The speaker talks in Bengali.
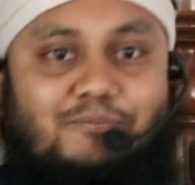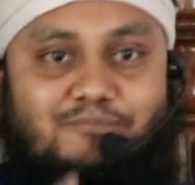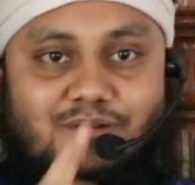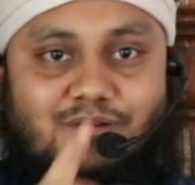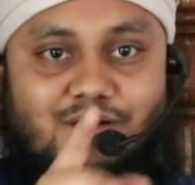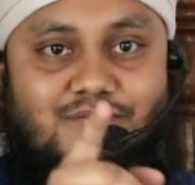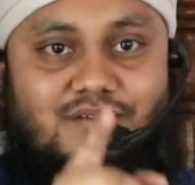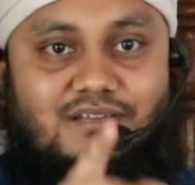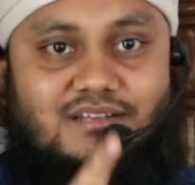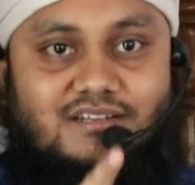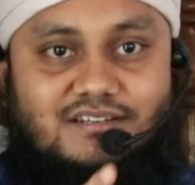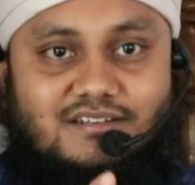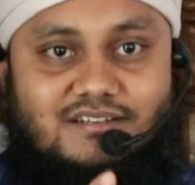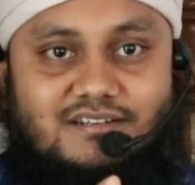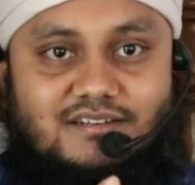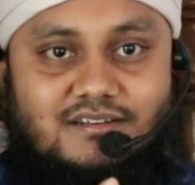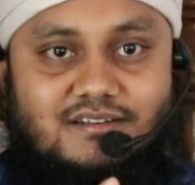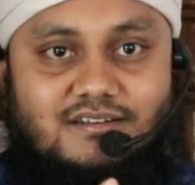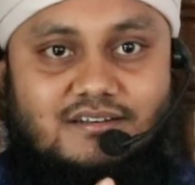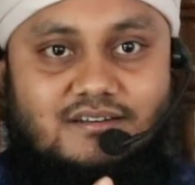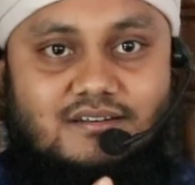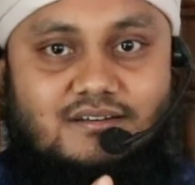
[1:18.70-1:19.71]
মাপ পাবেন
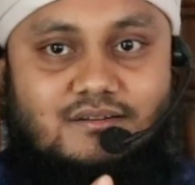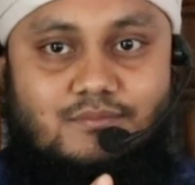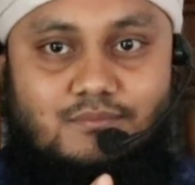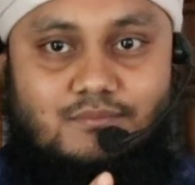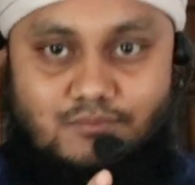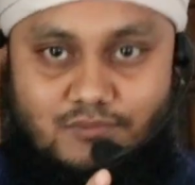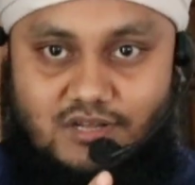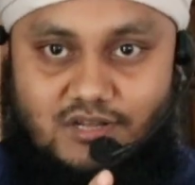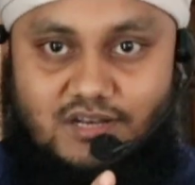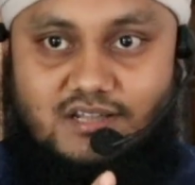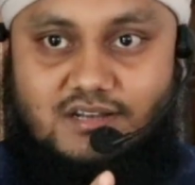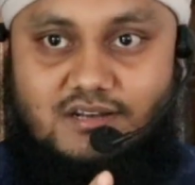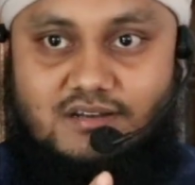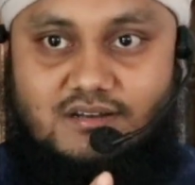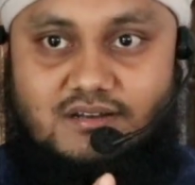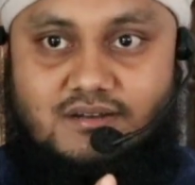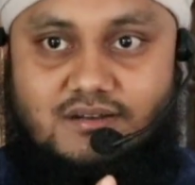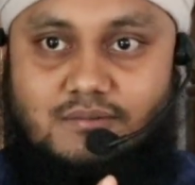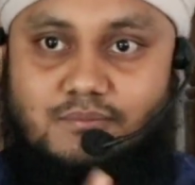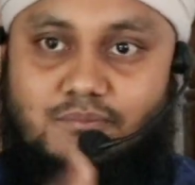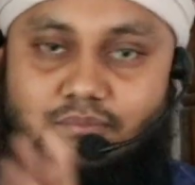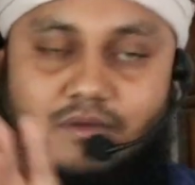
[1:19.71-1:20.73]
বলে
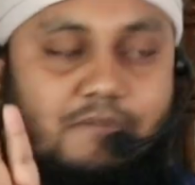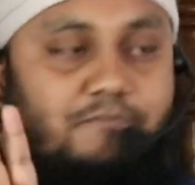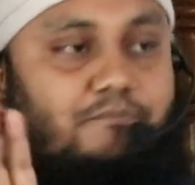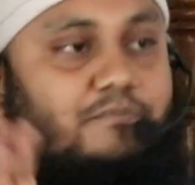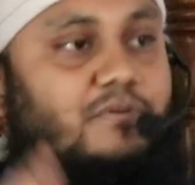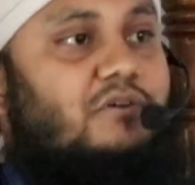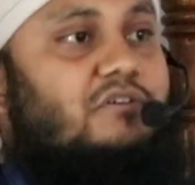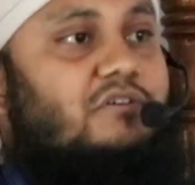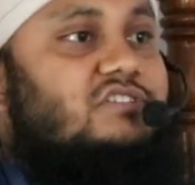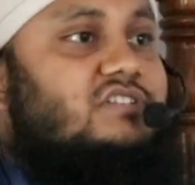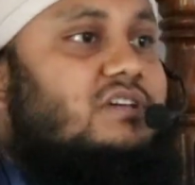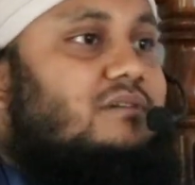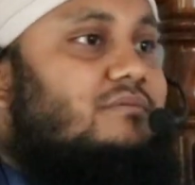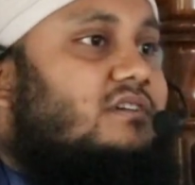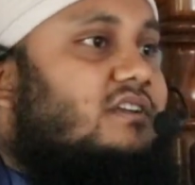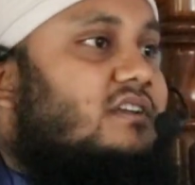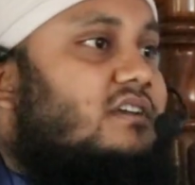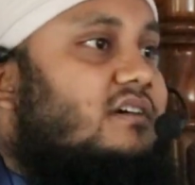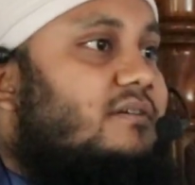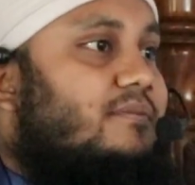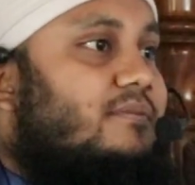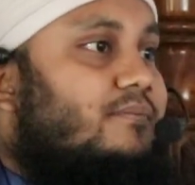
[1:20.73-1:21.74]
মাপ পাওয়া
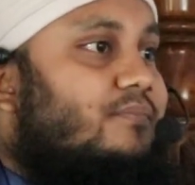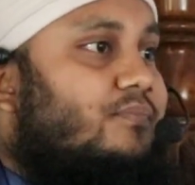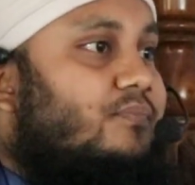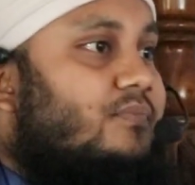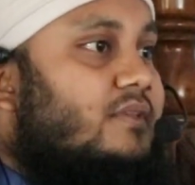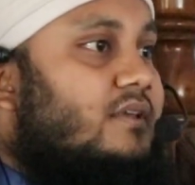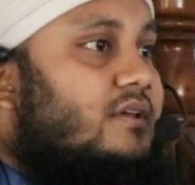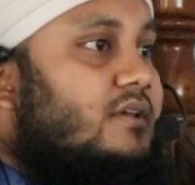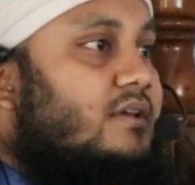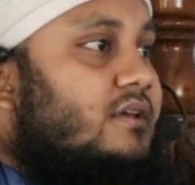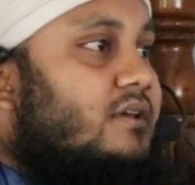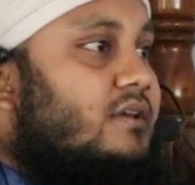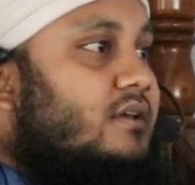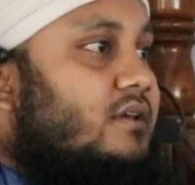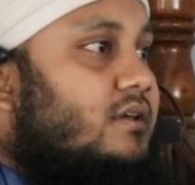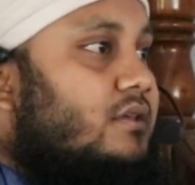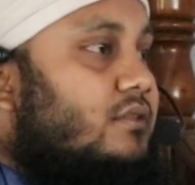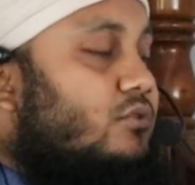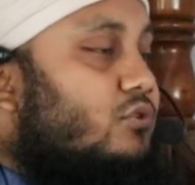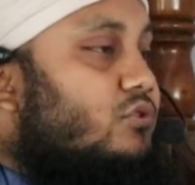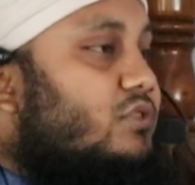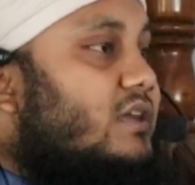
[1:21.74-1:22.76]
যাবে না
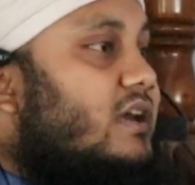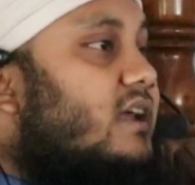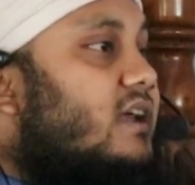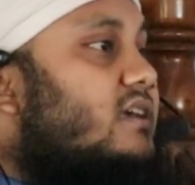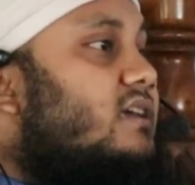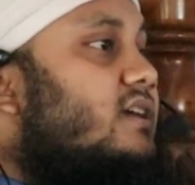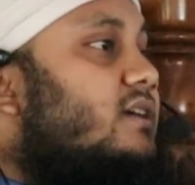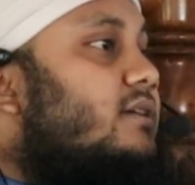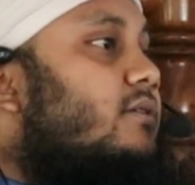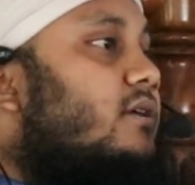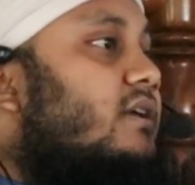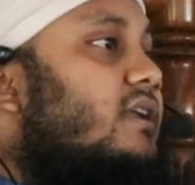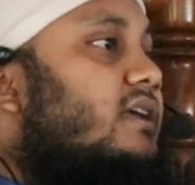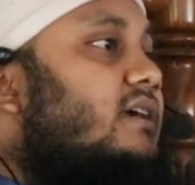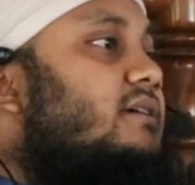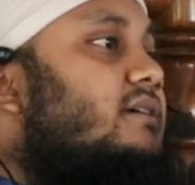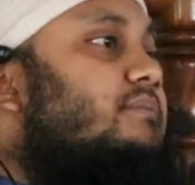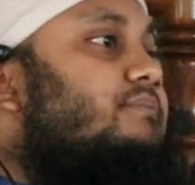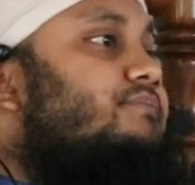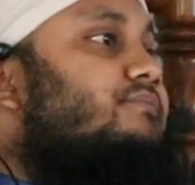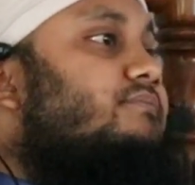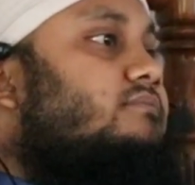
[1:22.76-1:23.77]
তো তারা কি করে
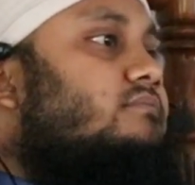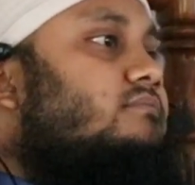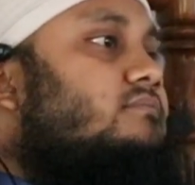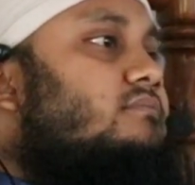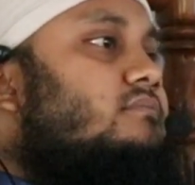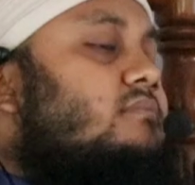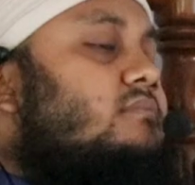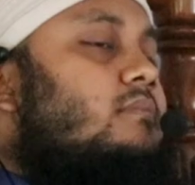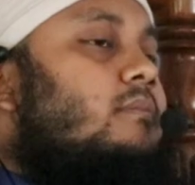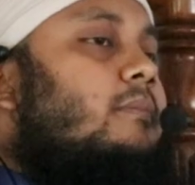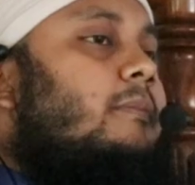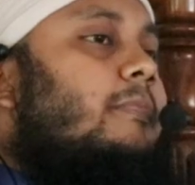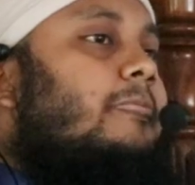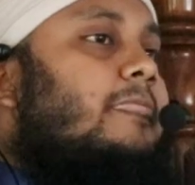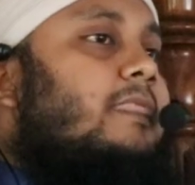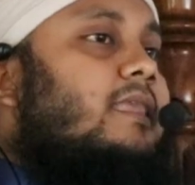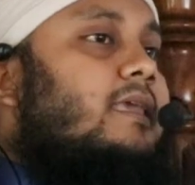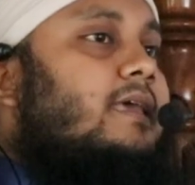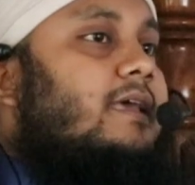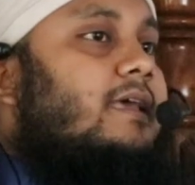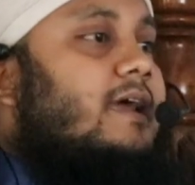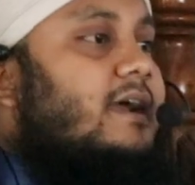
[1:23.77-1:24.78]

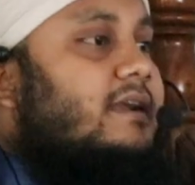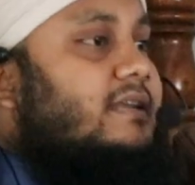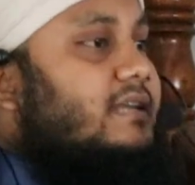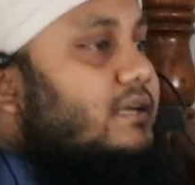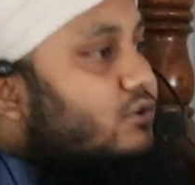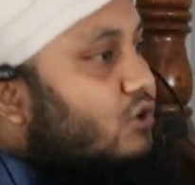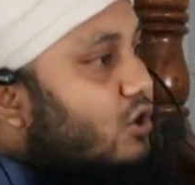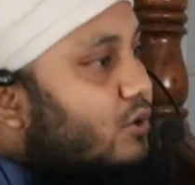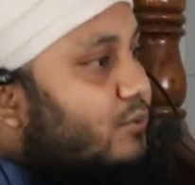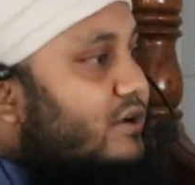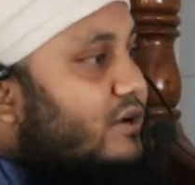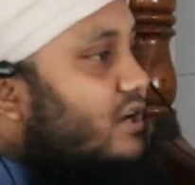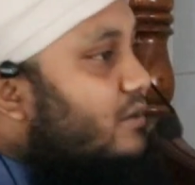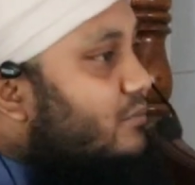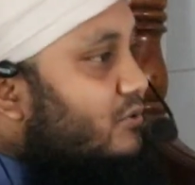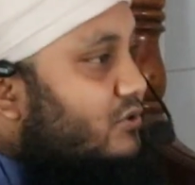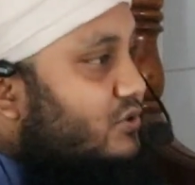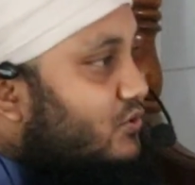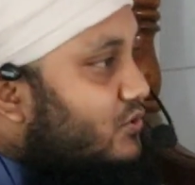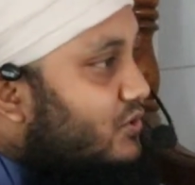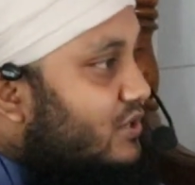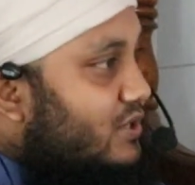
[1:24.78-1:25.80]
একটা কবরের
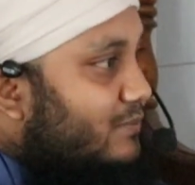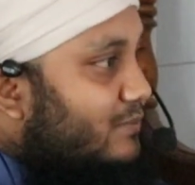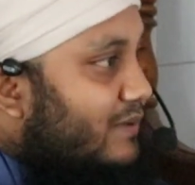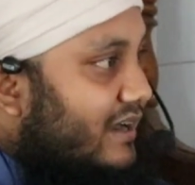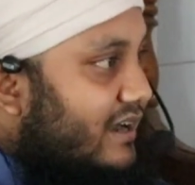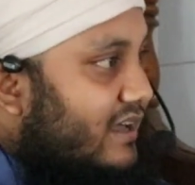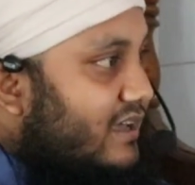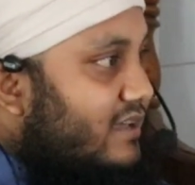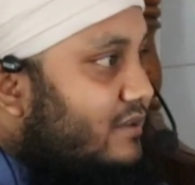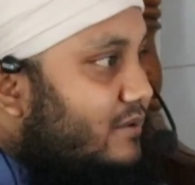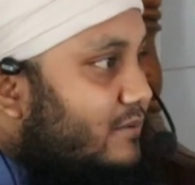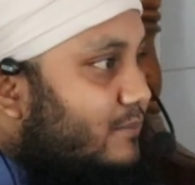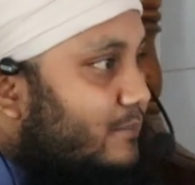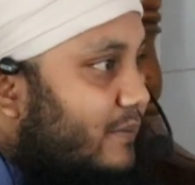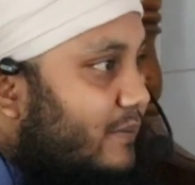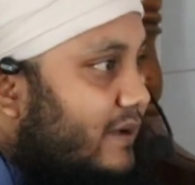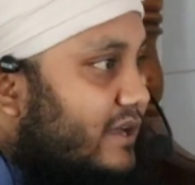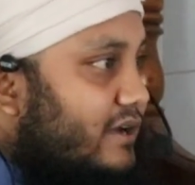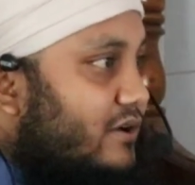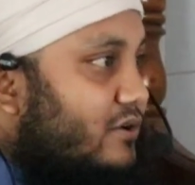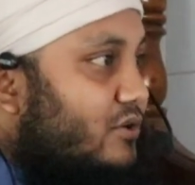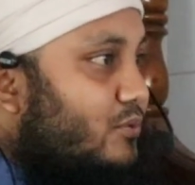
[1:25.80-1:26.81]
মতো করে বানাই
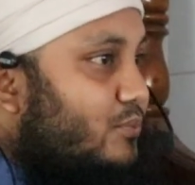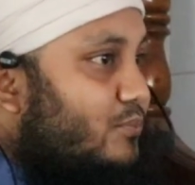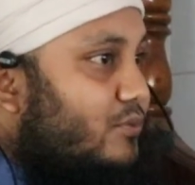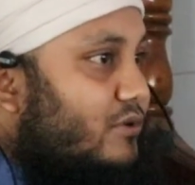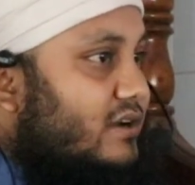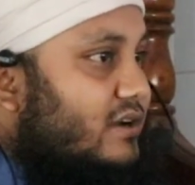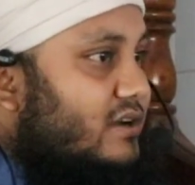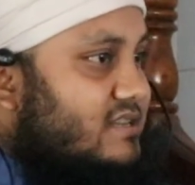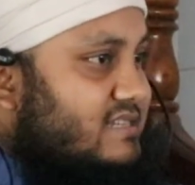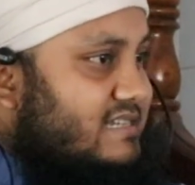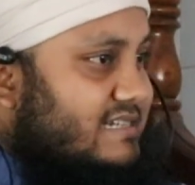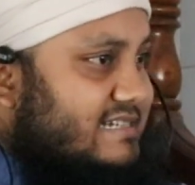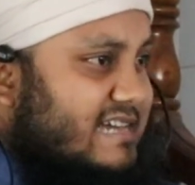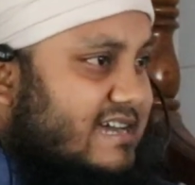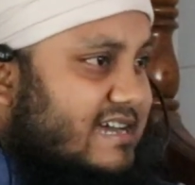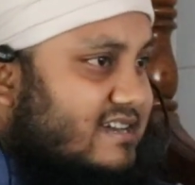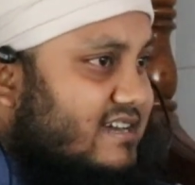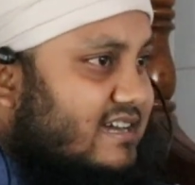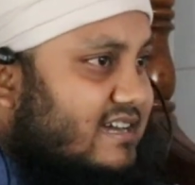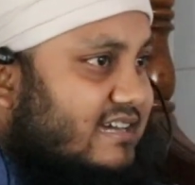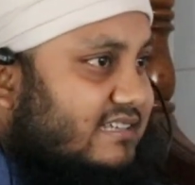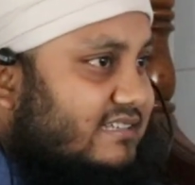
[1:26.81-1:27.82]
বানানোর পরে এই যে
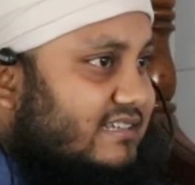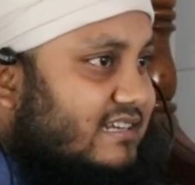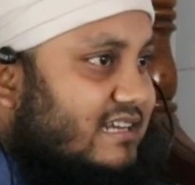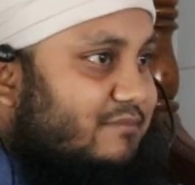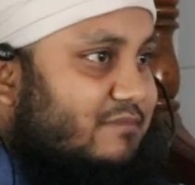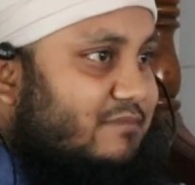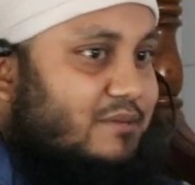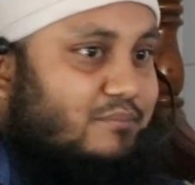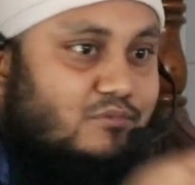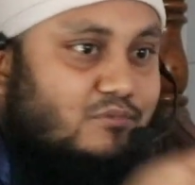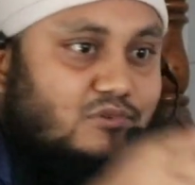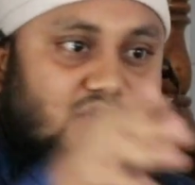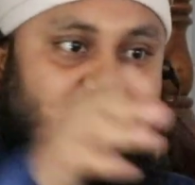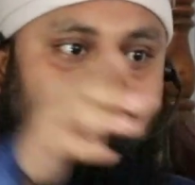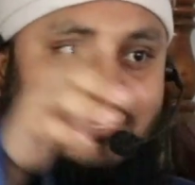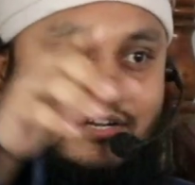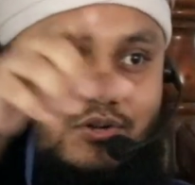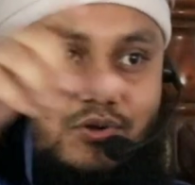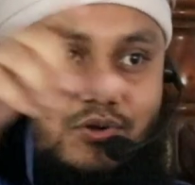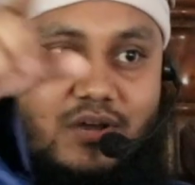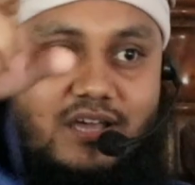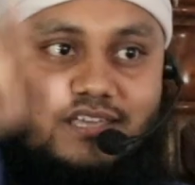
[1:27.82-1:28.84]
ডাক্কা আছে না আমরা
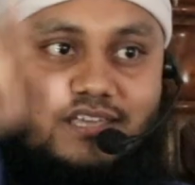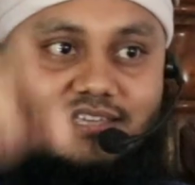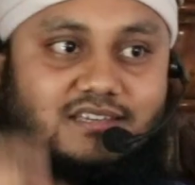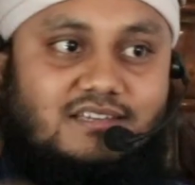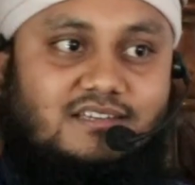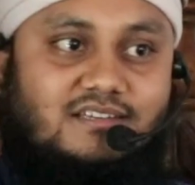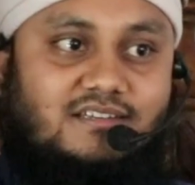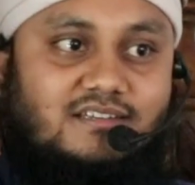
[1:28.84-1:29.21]
মুর্দা ডোয়াই